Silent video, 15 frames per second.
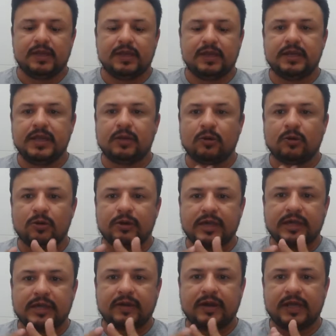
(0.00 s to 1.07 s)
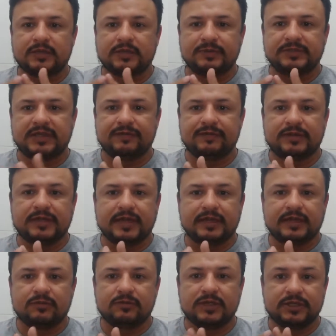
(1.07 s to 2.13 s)
e nem coloquei que eu era responsável
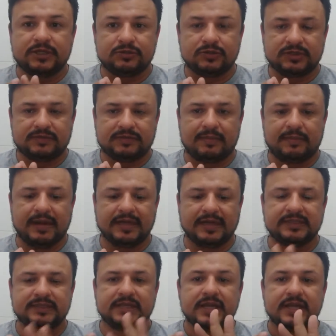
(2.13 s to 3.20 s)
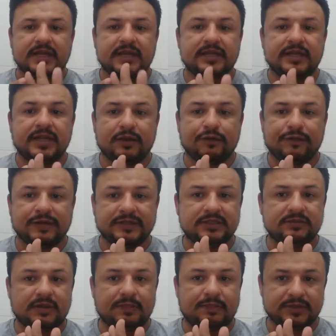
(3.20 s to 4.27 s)
técnico das duas farmácias e nem que eu
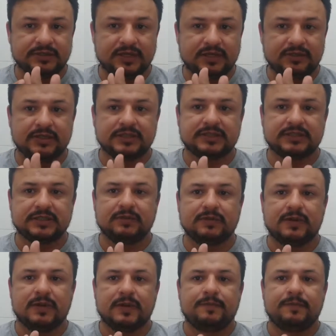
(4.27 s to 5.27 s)
fazia uma pós-graduação.